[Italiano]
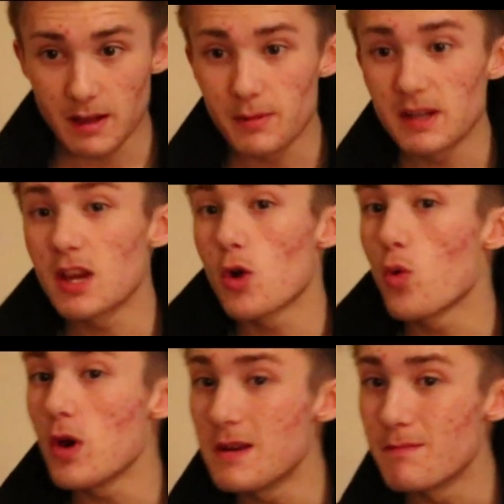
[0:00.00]
perché
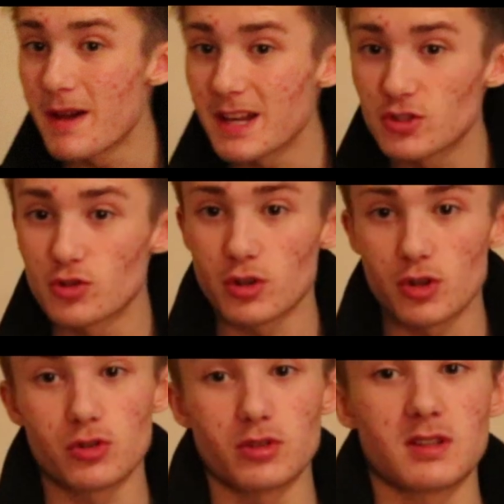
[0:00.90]
quel mezzo che
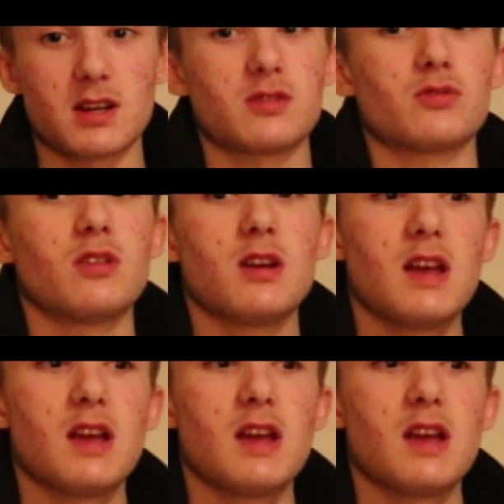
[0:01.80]
io ti ho dato